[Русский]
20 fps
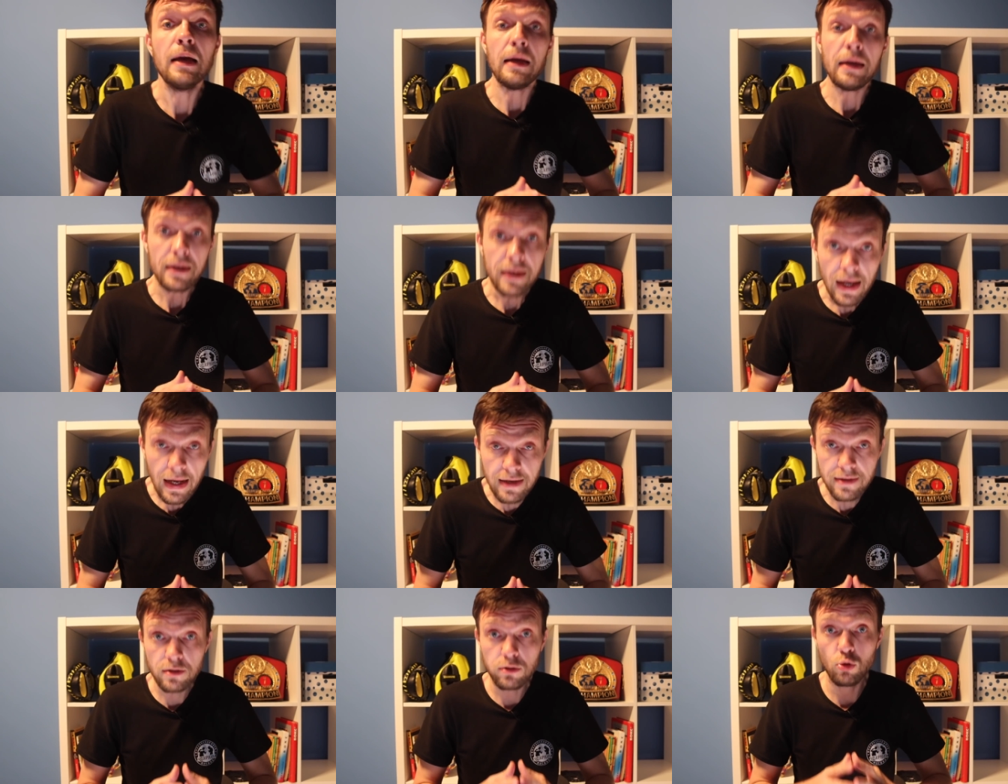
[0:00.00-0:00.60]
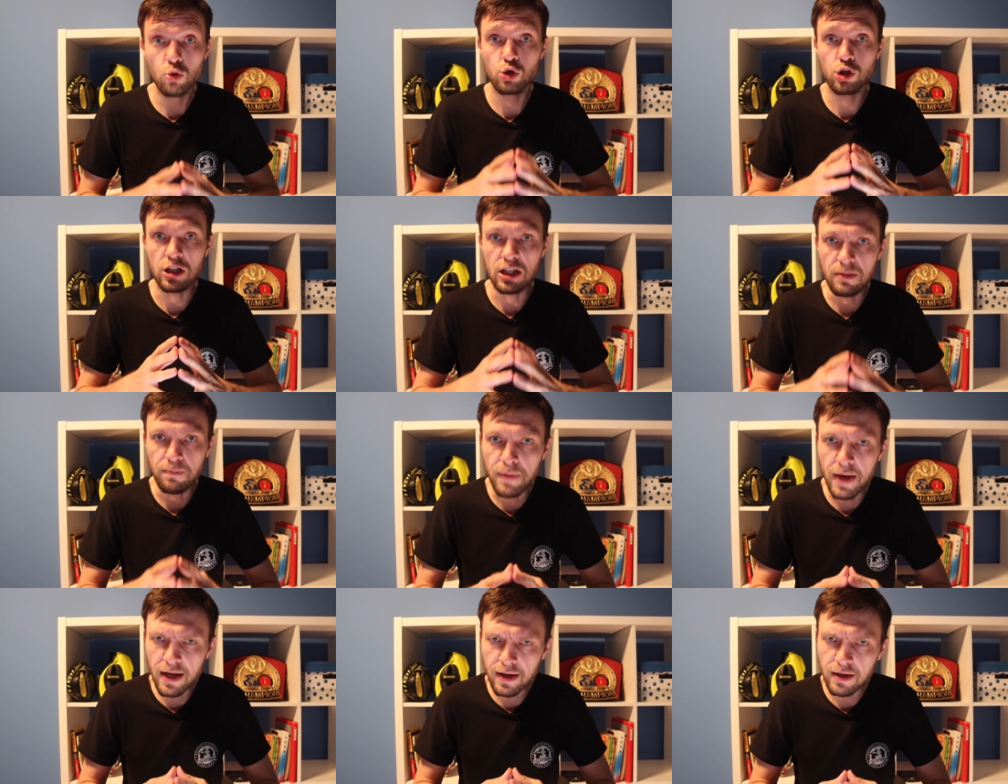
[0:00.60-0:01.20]
Есть ли у
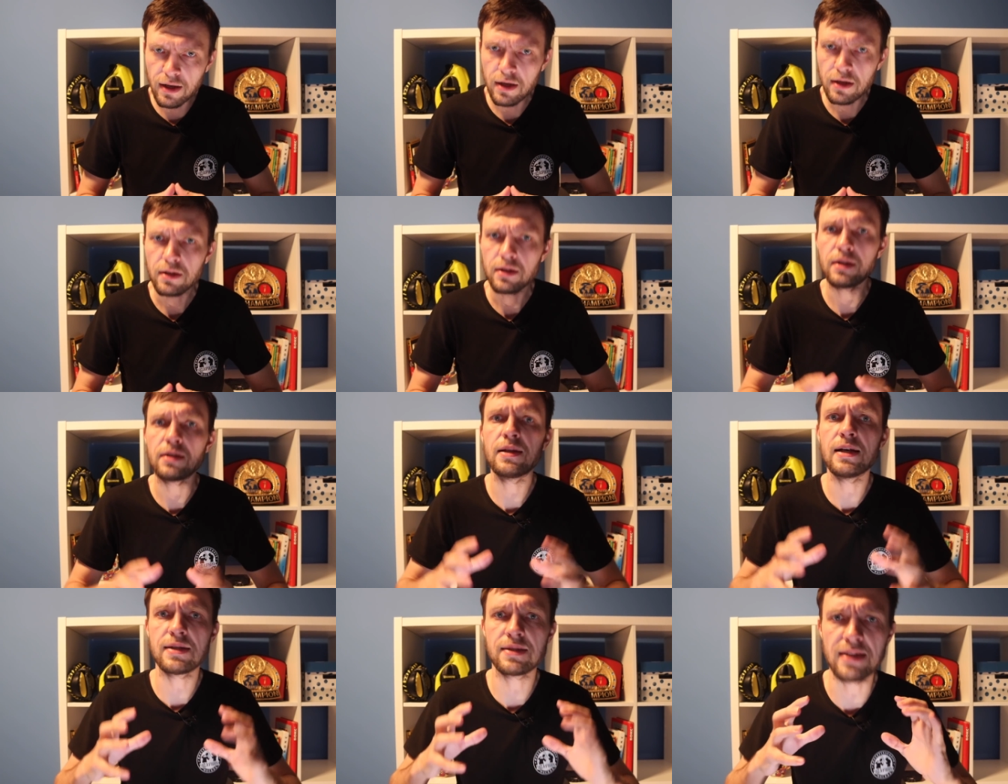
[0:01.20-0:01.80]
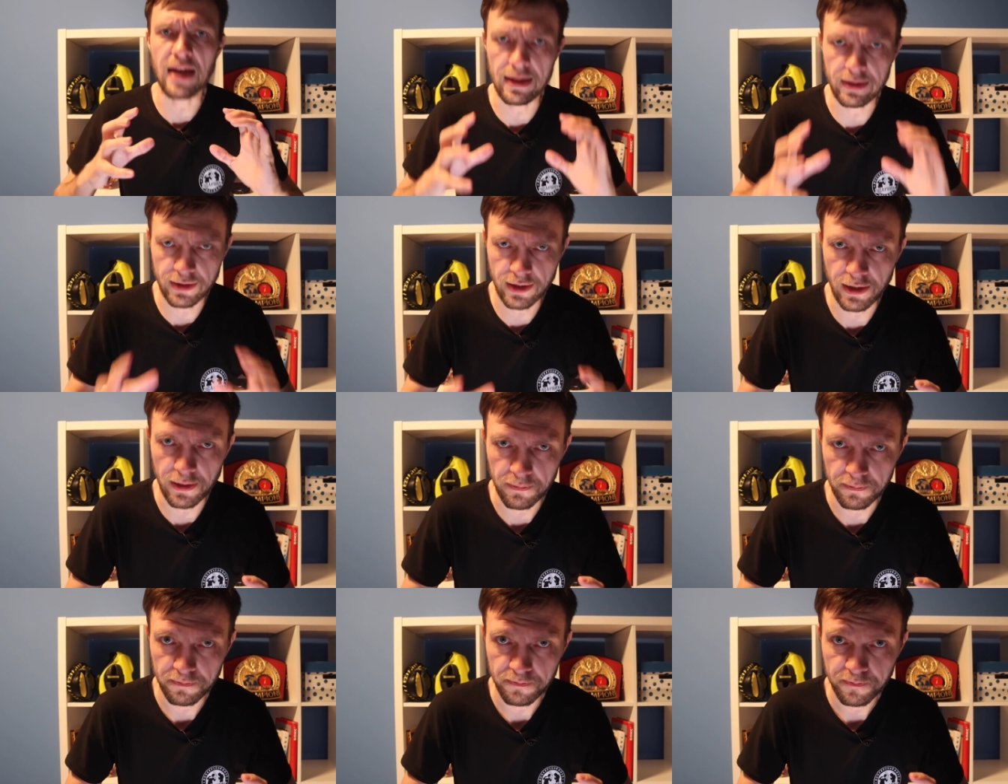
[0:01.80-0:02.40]
Женебека
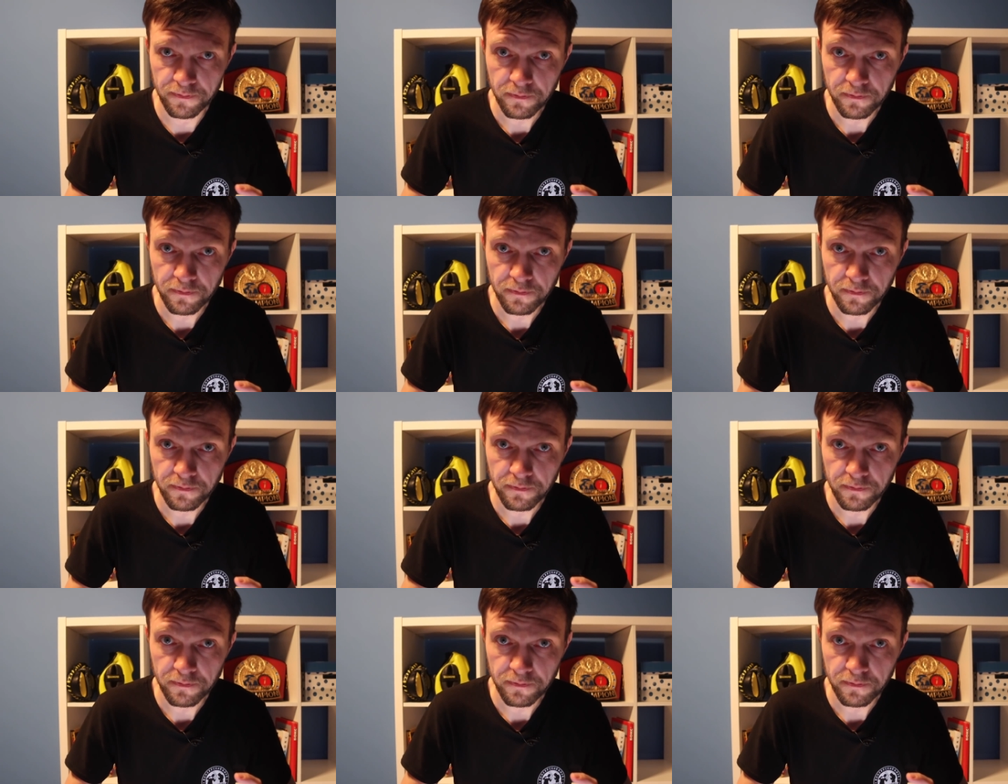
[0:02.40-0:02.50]
недостатки?